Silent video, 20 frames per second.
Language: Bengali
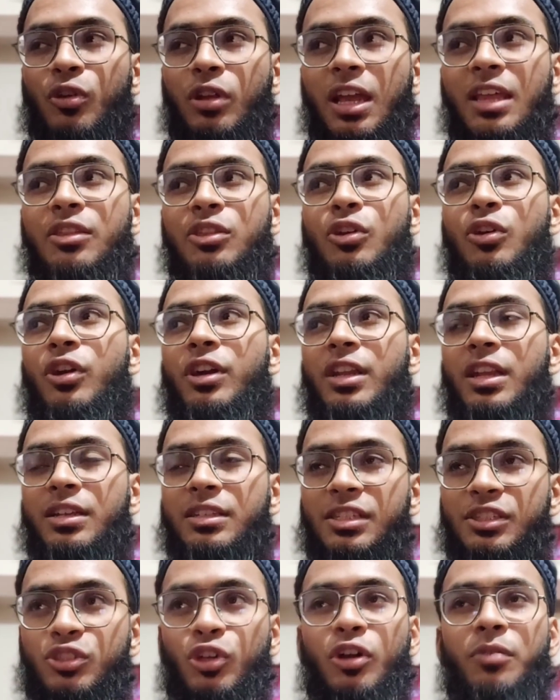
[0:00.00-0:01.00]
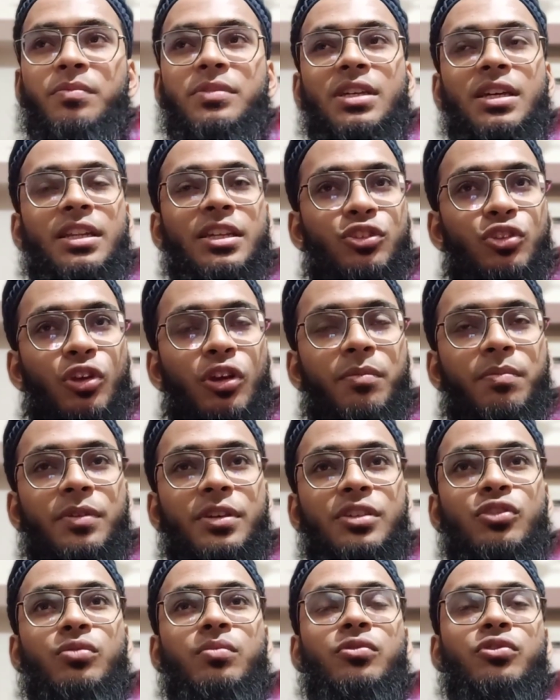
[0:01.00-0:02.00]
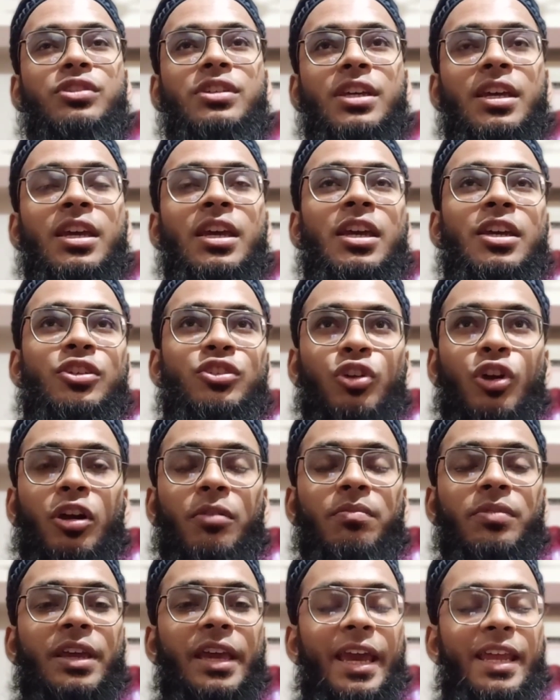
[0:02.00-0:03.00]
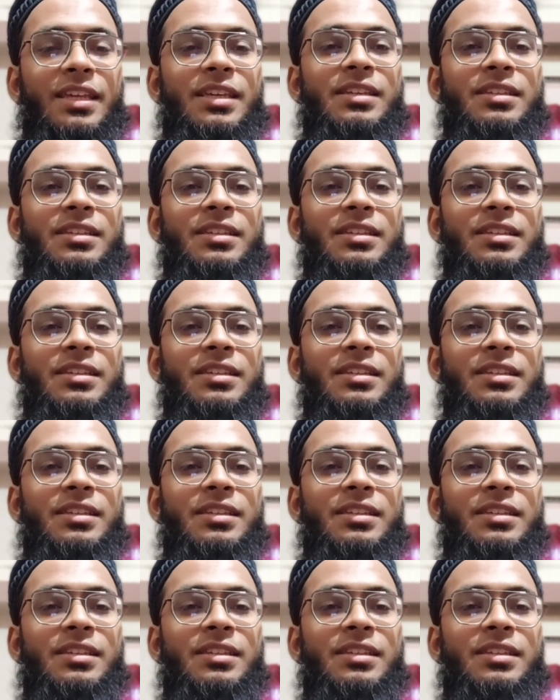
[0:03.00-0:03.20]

ক্লান্ত হয় না সে সব জানে সব কিছু বুঝে সব জ্ঞানী